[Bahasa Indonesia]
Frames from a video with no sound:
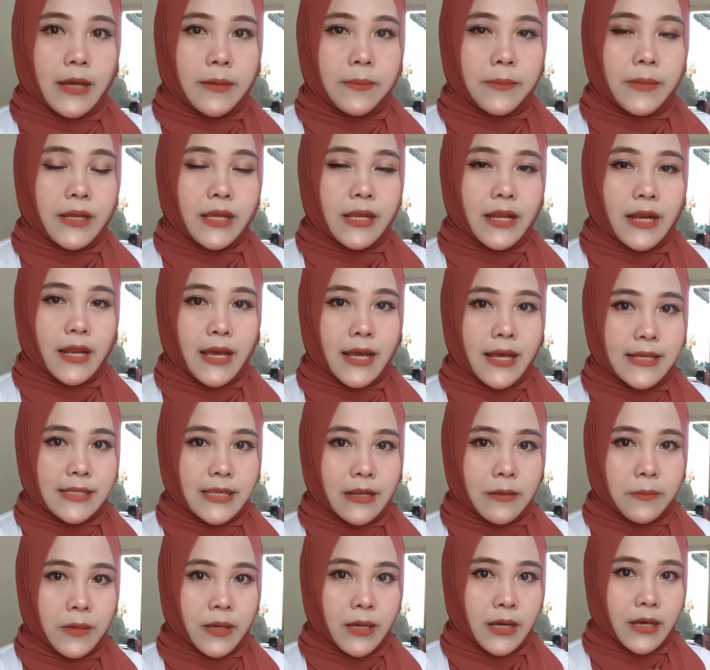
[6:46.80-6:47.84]
dan beginilah
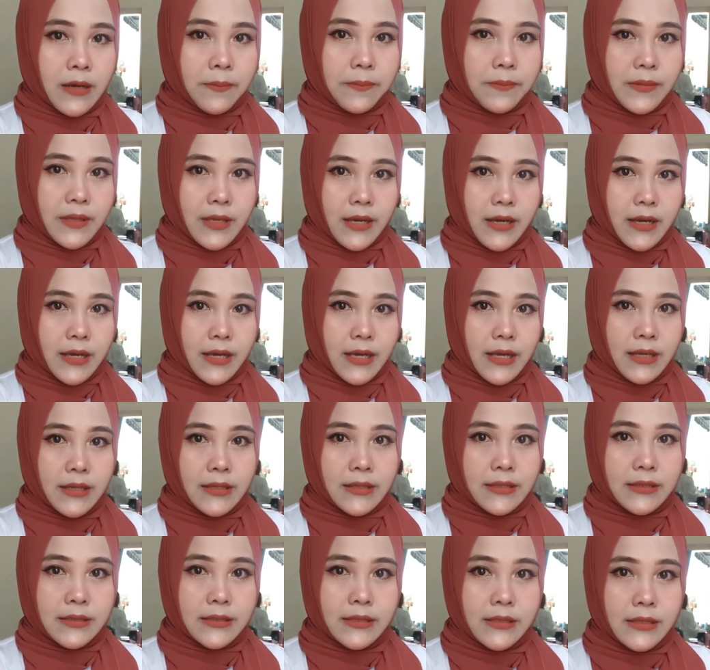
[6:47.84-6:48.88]
hasil make upnya
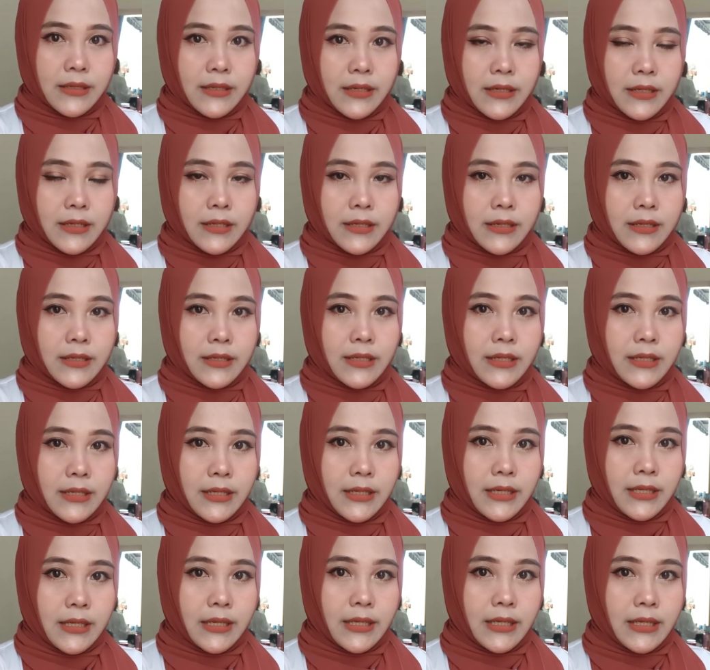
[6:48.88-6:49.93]
dan
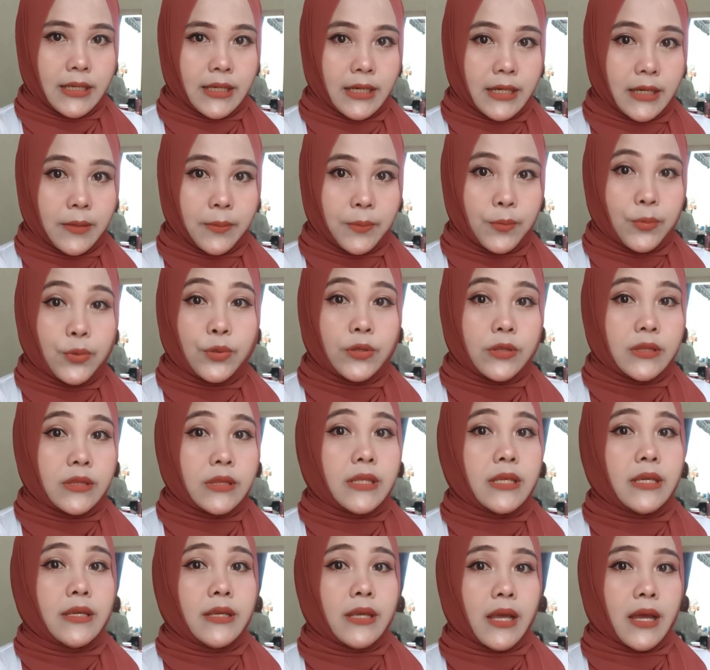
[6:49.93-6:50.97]
ini
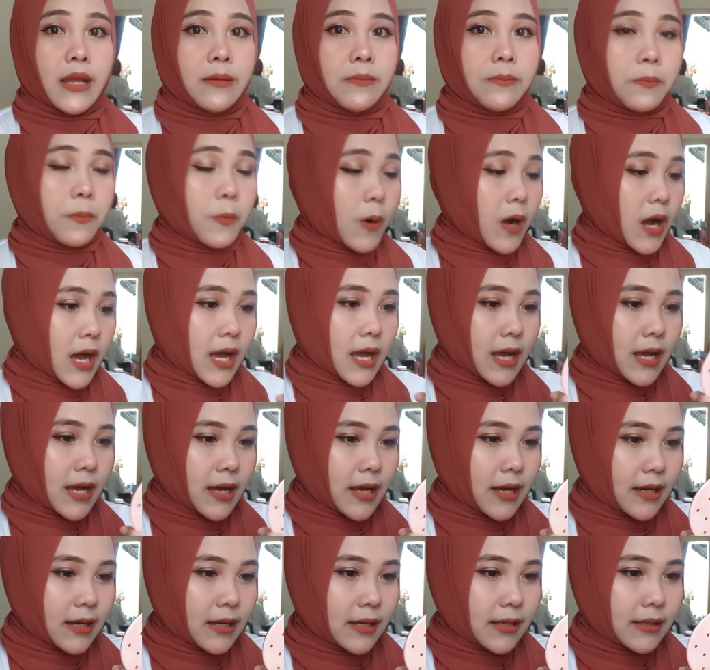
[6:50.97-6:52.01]
keputihan
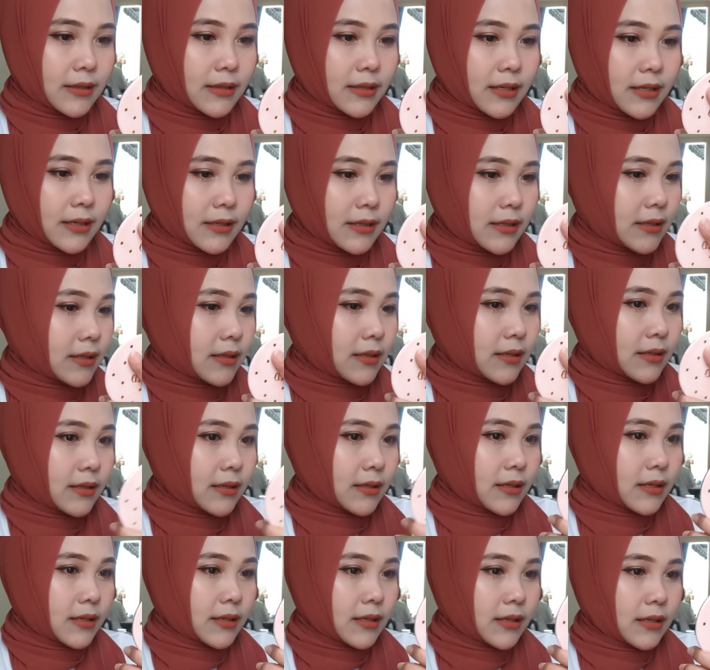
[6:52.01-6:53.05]
banget
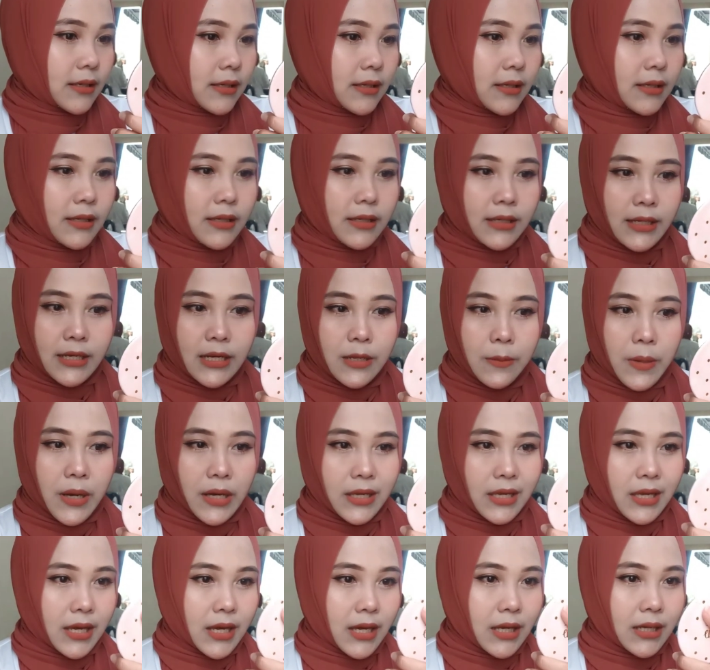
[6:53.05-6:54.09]
ini di
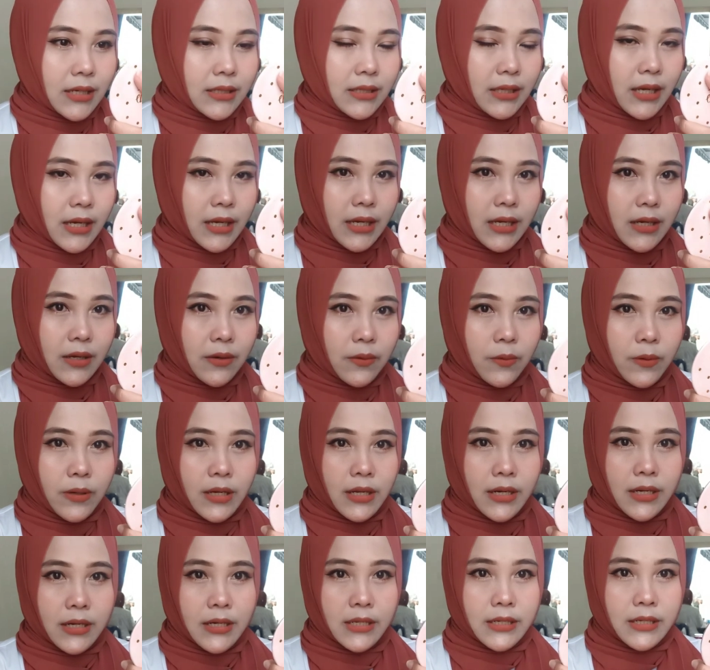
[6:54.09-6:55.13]
bagian yang
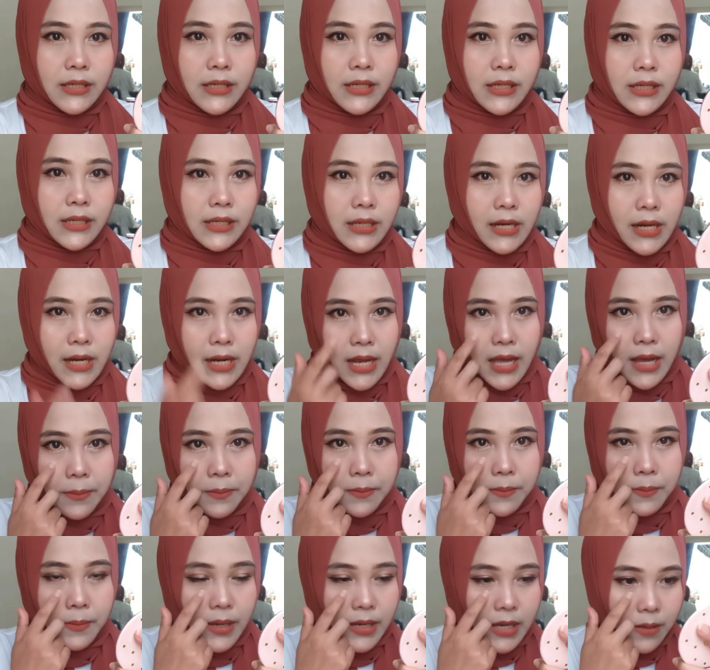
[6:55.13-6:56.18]
warna gelap
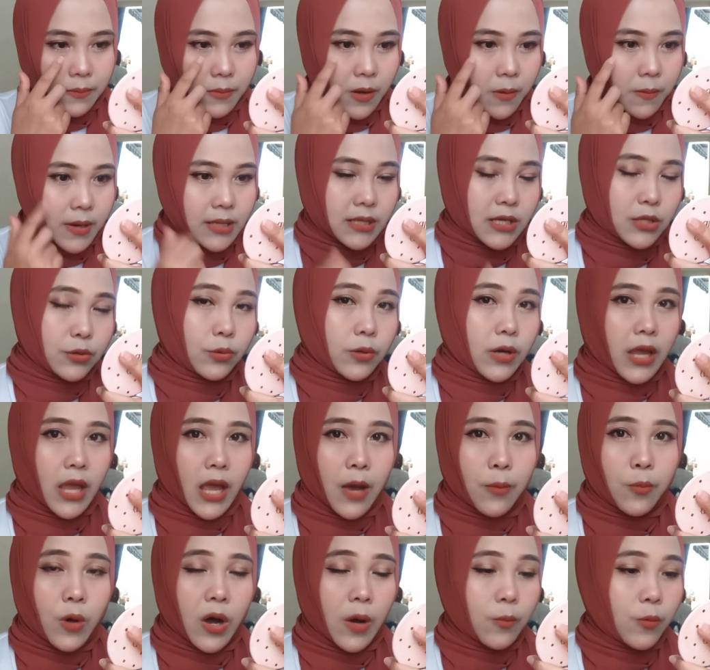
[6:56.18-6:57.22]
bagian bawah mata tuh
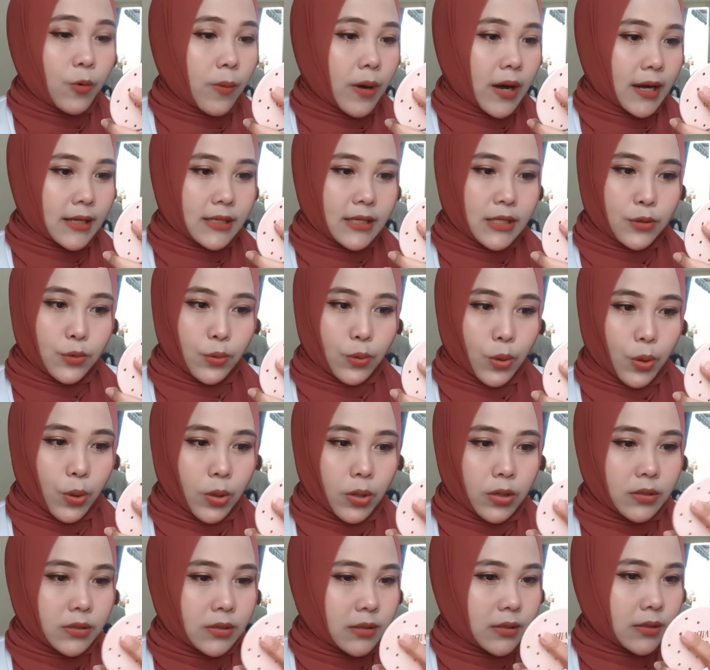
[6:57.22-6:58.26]
kayak abu-abu banget gitu
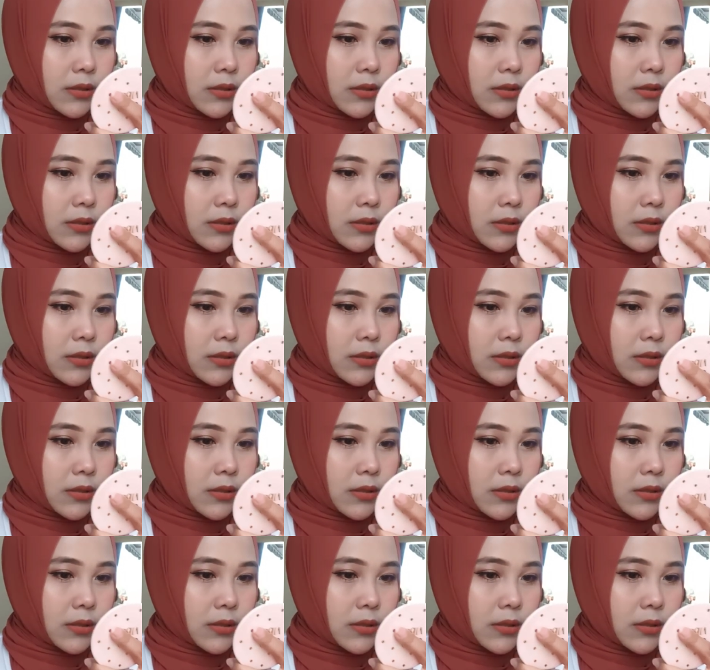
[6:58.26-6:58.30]
loh